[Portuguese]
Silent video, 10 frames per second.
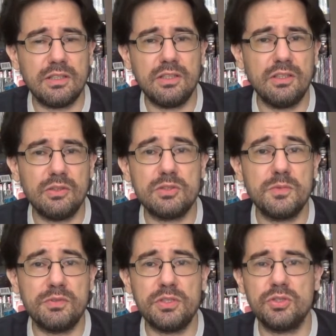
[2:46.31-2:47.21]
em
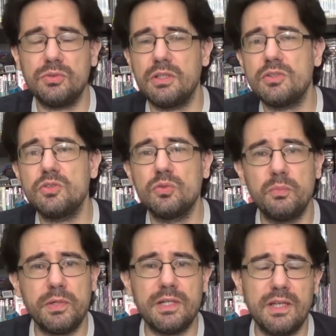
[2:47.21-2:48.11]
2021, então é
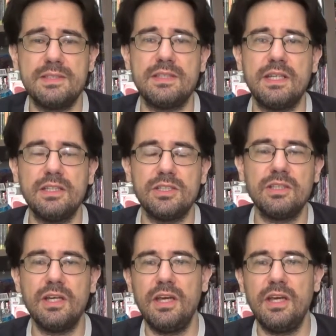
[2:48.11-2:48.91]
super recente.